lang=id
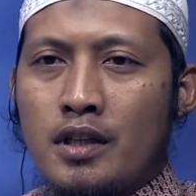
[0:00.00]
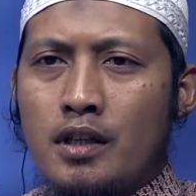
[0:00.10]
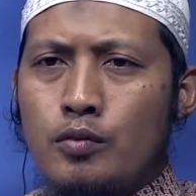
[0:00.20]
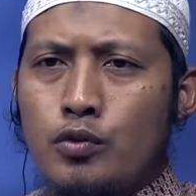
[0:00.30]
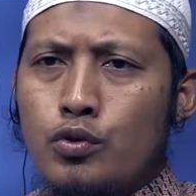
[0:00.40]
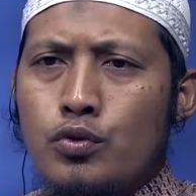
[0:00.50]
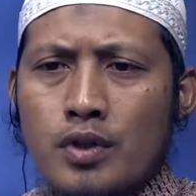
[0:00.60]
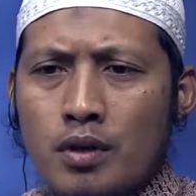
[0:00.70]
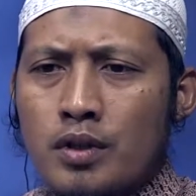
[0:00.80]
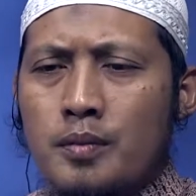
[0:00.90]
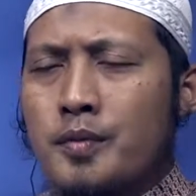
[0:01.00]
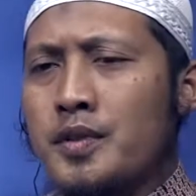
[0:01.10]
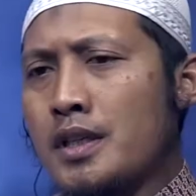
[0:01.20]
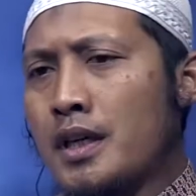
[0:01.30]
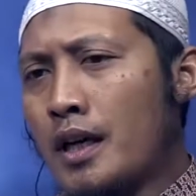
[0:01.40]
ilmu itu jauh
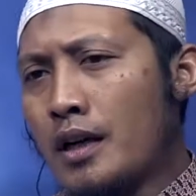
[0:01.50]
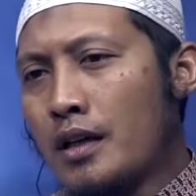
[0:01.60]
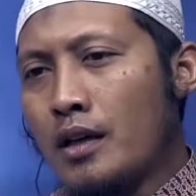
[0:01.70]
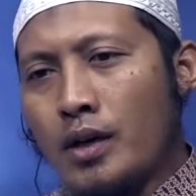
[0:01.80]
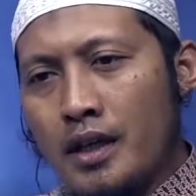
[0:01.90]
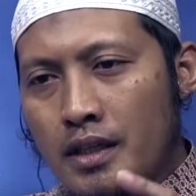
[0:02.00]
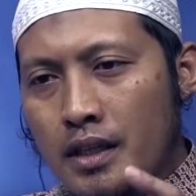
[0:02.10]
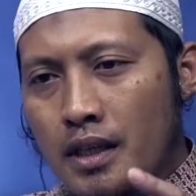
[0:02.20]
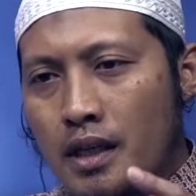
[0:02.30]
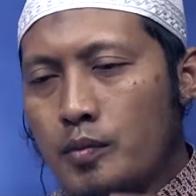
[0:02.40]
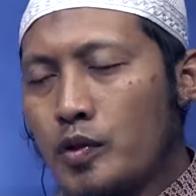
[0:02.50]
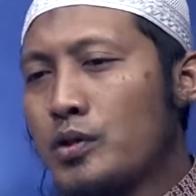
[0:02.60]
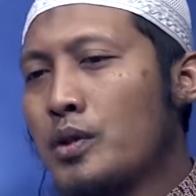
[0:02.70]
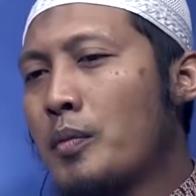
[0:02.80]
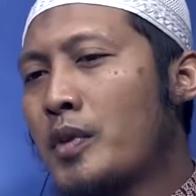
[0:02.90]
lebih besar. Kalau Anda
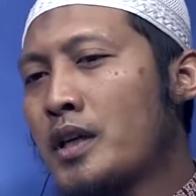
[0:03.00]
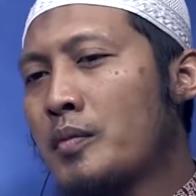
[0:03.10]
butuh kepada